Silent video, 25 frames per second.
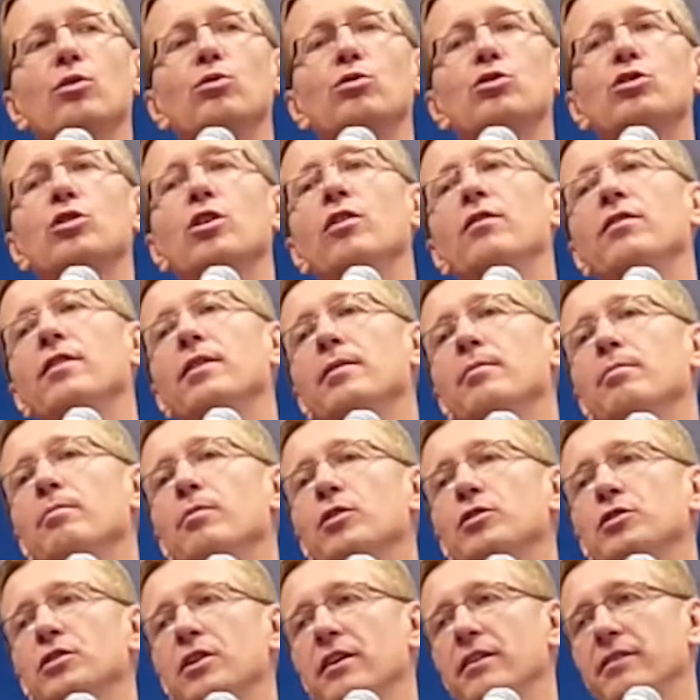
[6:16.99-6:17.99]

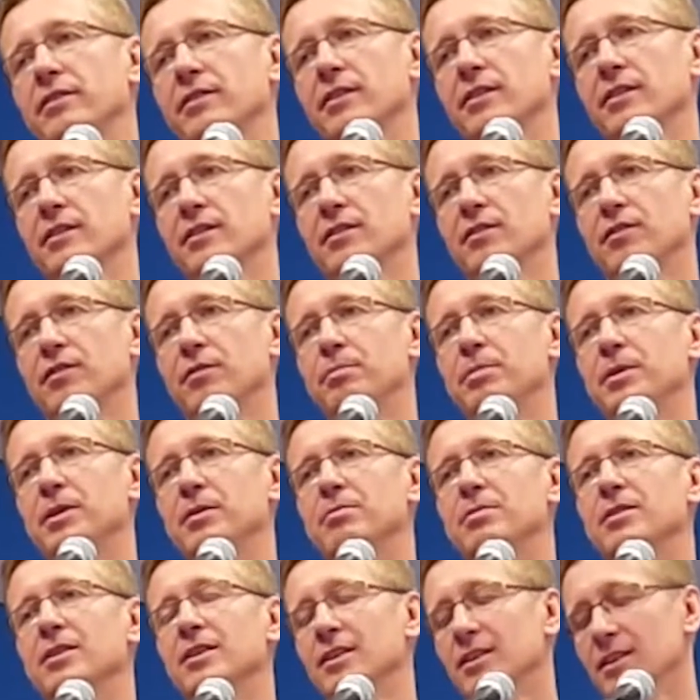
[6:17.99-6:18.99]
kluczowe motywy
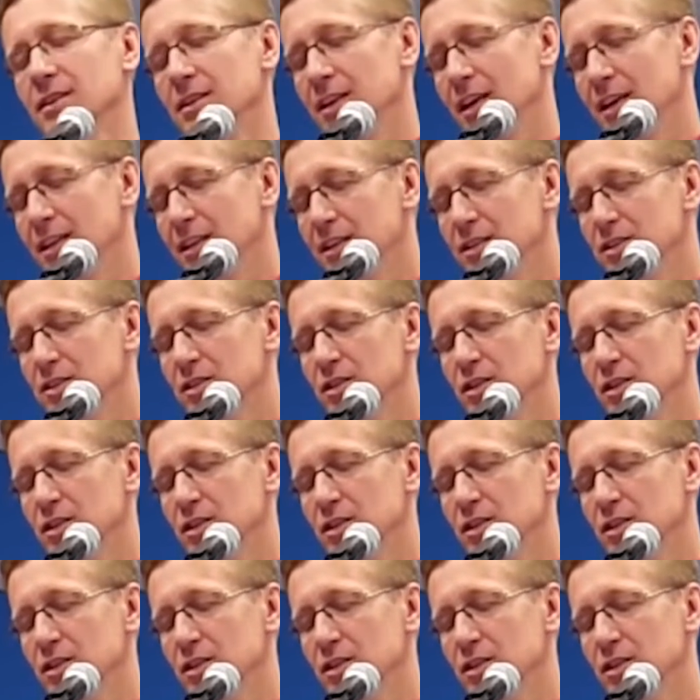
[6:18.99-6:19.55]
w Biblii.